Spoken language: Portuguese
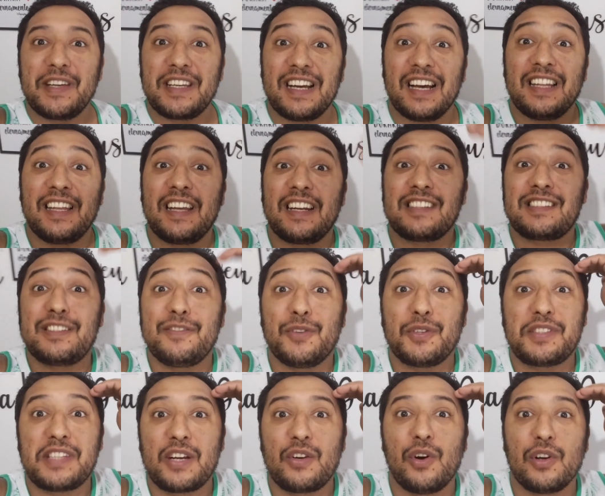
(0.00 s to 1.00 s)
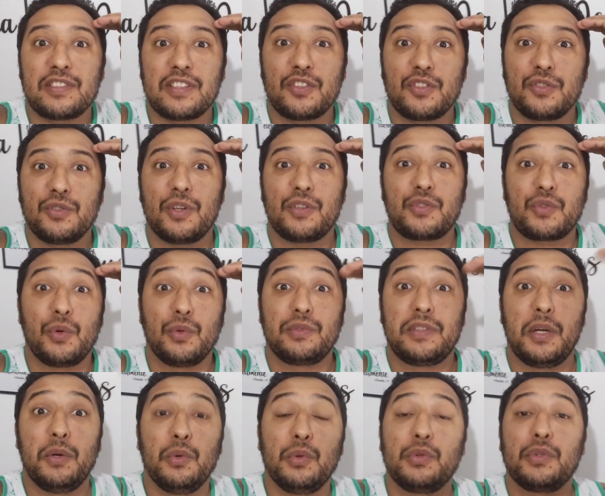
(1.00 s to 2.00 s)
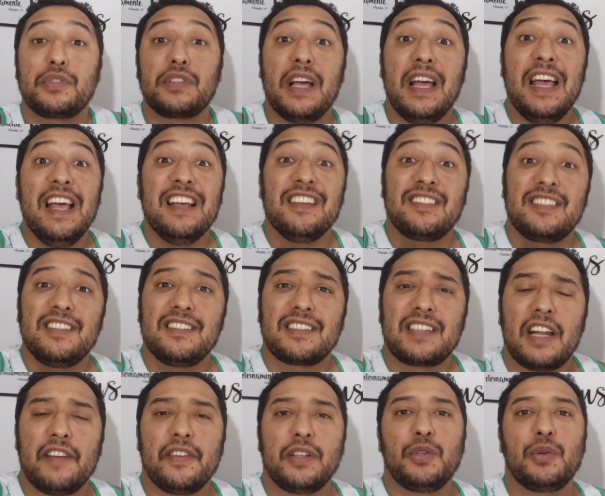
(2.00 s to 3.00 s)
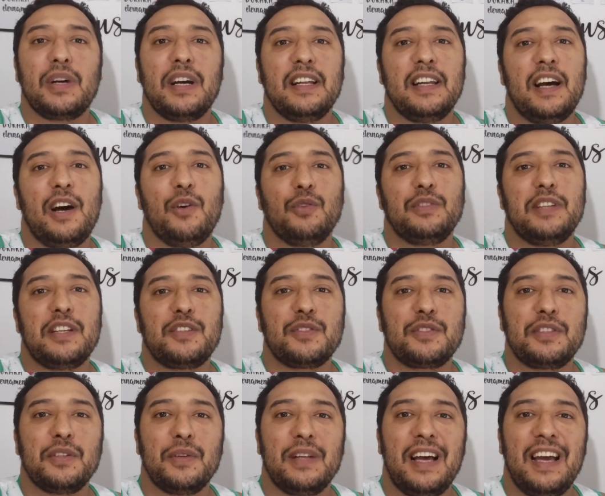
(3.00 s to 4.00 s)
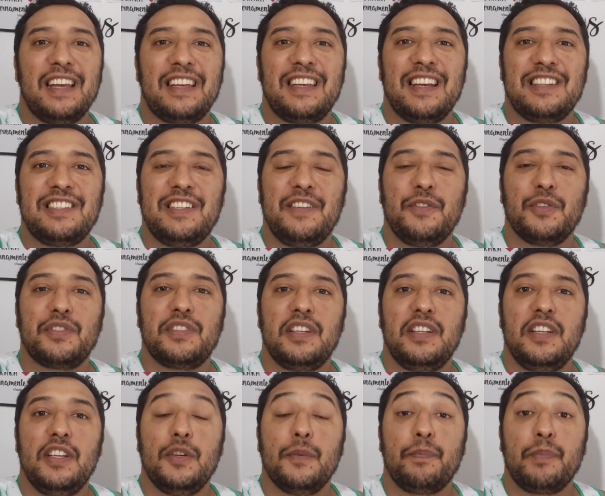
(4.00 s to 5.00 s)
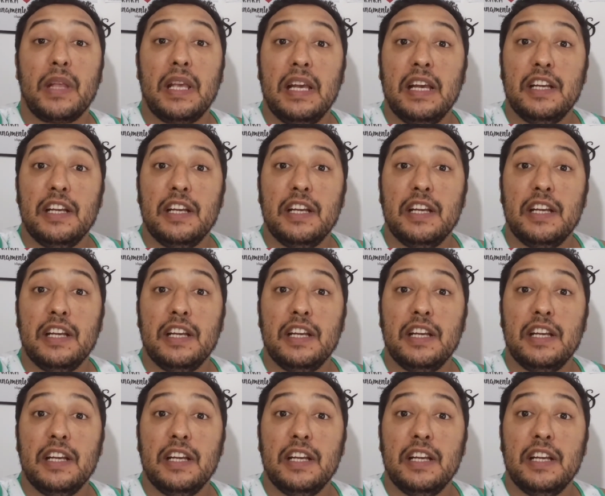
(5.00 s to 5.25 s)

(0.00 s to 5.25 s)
E galera, se você gosta dos nossos conteúdos, se inscreva no canal, deixa o seu like, ative o sininho